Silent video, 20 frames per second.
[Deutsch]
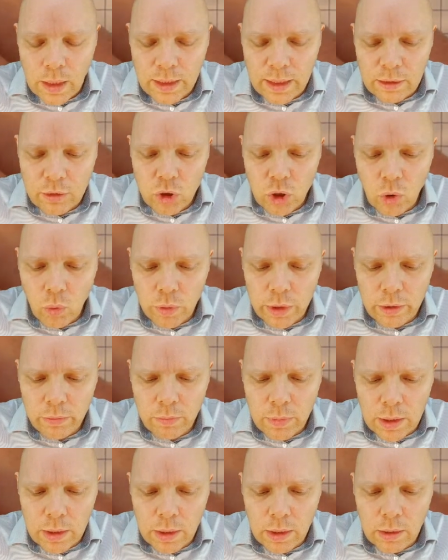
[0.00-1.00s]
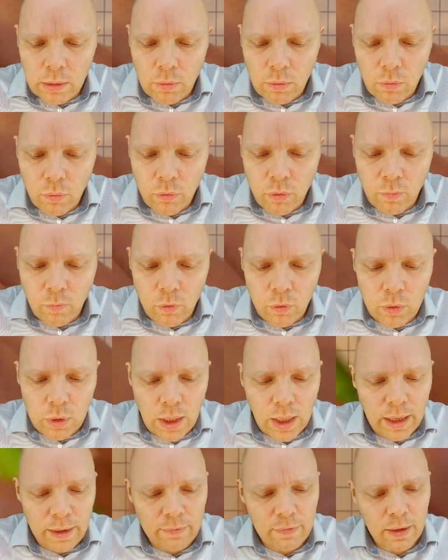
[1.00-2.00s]
Jetzt schaue ich mir die
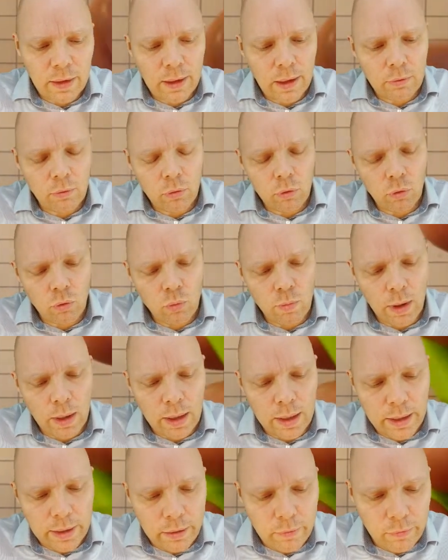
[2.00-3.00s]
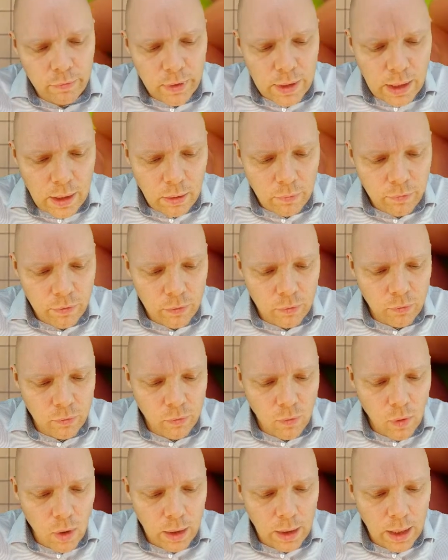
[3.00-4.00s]
35 an und überlege wieder von
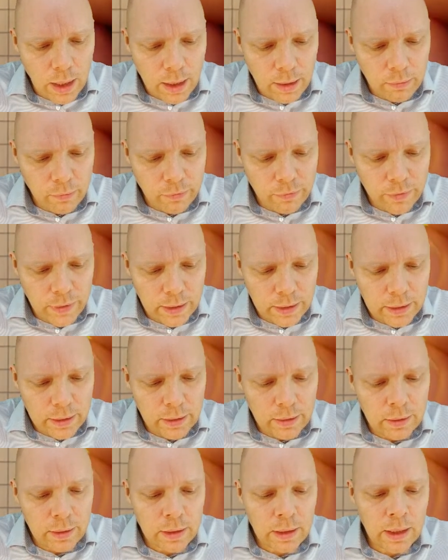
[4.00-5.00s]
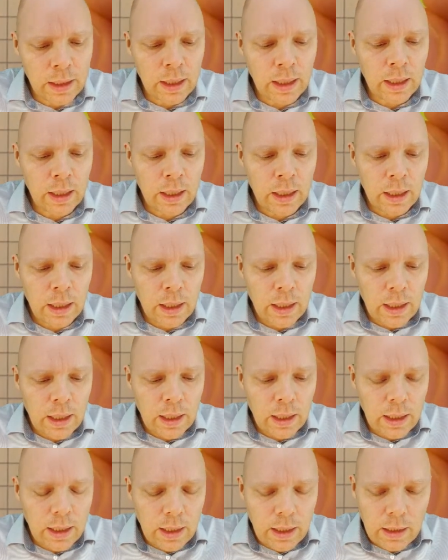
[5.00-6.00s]
vorne anfangend,
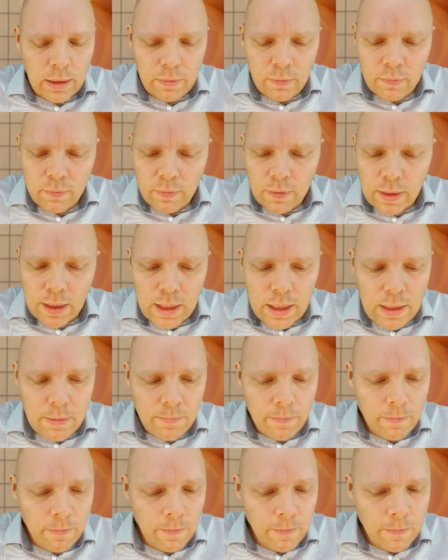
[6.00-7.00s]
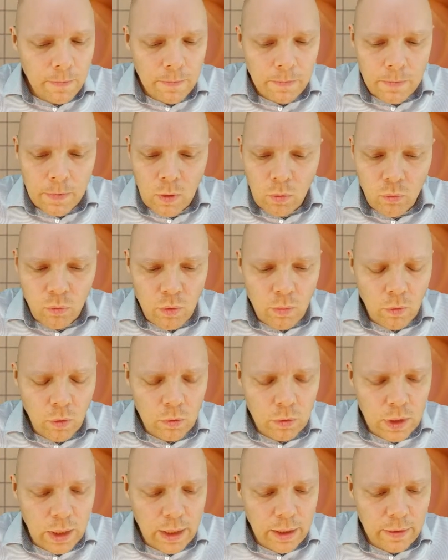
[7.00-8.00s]
ist die
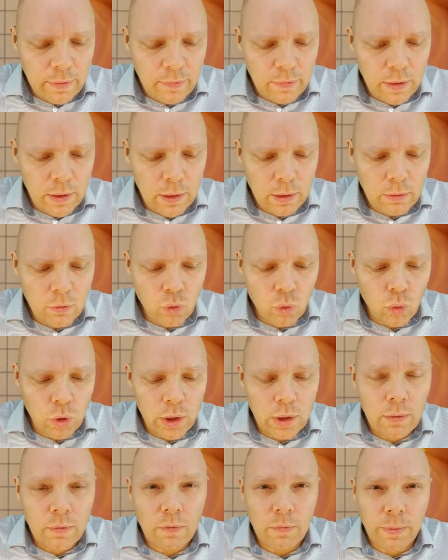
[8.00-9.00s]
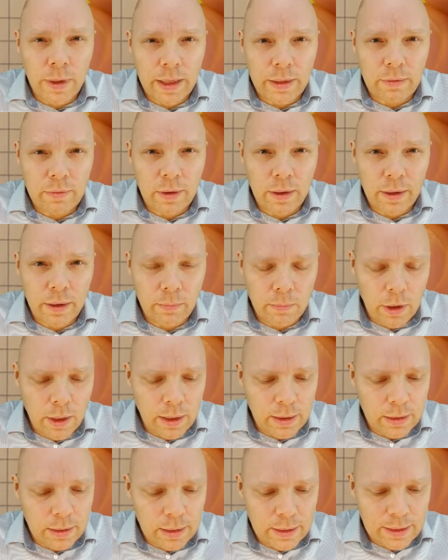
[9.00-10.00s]
35 durch 2
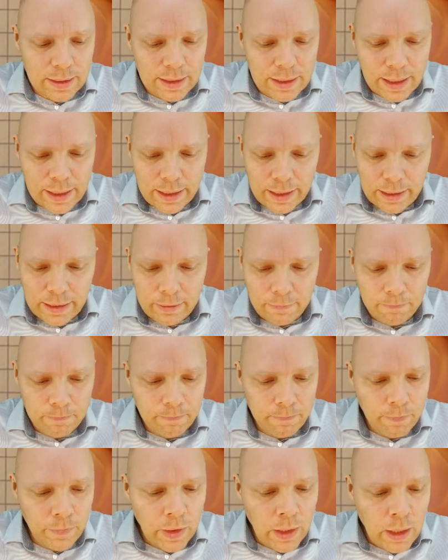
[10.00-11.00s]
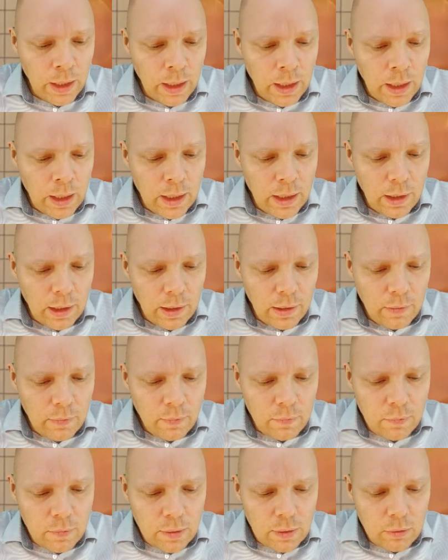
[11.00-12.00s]
teilbar? Nein.
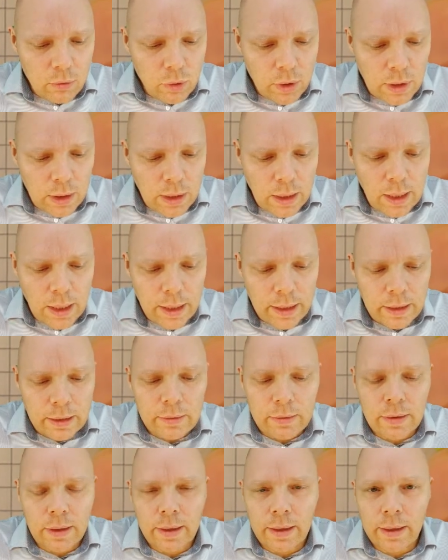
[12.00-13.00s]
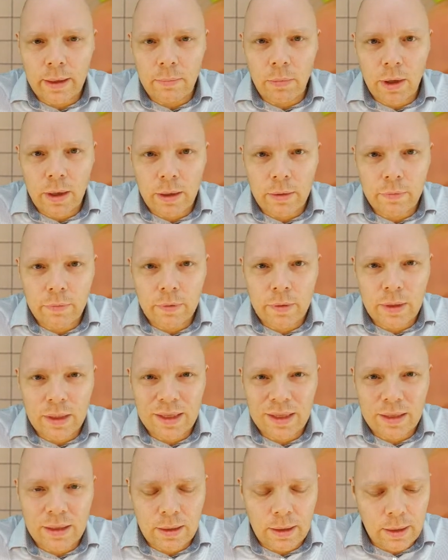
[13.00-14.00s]
Ist sie durch 3 teilbar?
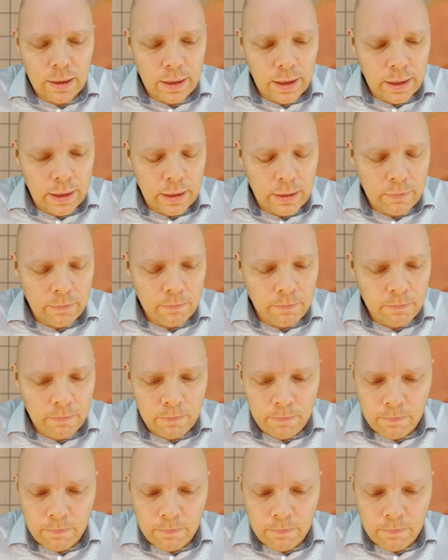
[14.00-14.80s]
Nein.